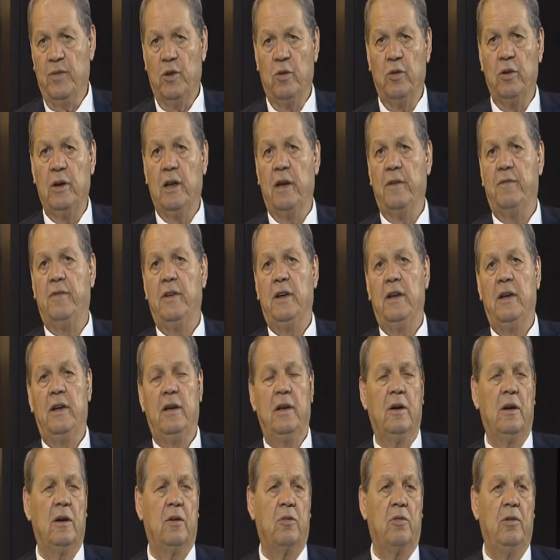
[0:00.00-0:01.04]
هنا في
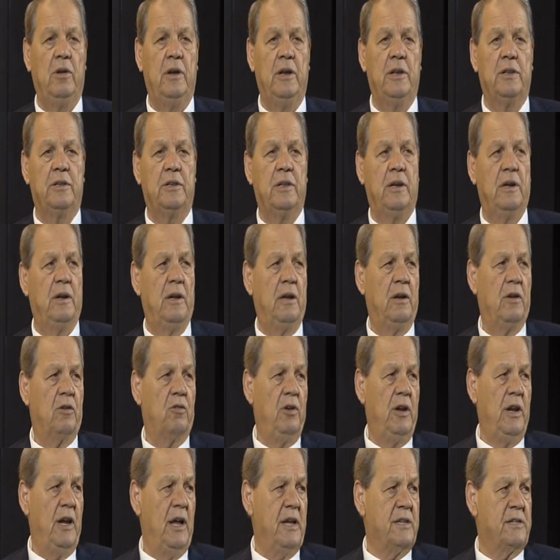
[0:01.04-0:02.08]
كلية
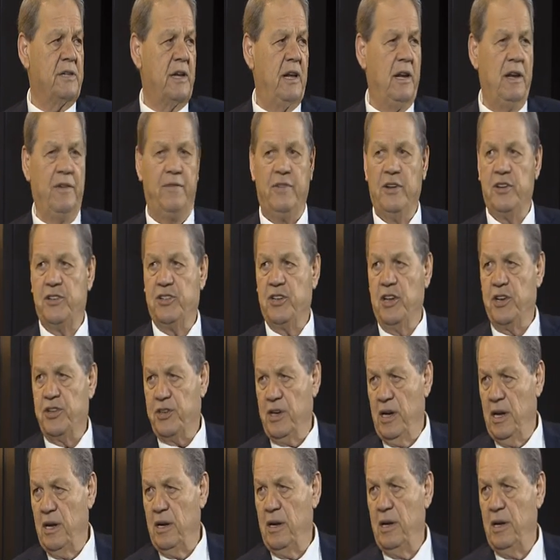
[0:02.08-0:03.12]
الكلية العسكرية في تشرشان